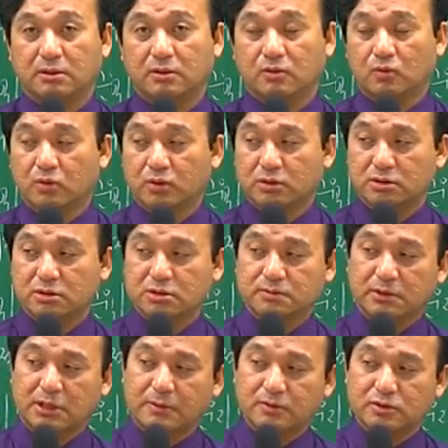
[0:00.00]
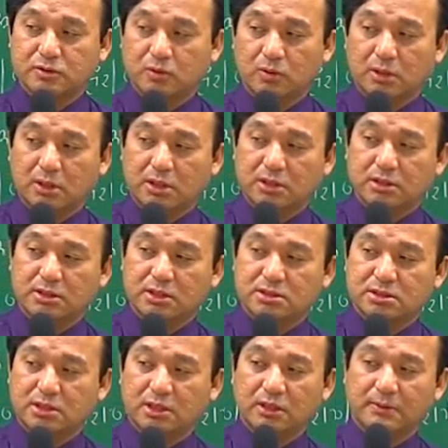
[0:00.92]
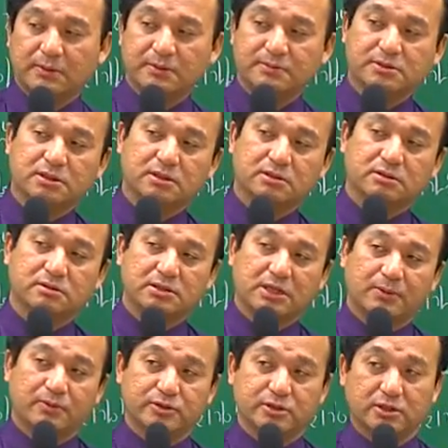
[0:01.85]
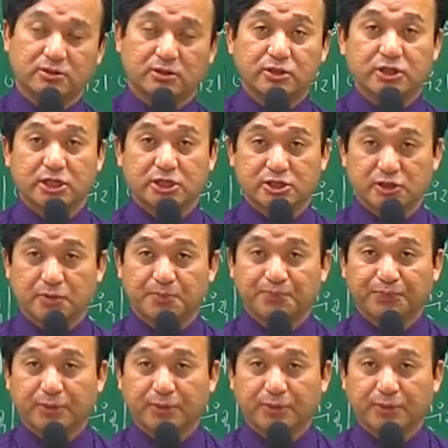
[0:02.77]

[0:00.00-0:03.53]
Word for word: 공이 들었으면 값어치가 올라가는데 쓰레기 밀자가 들어서 값어치가 떨어지겠죠.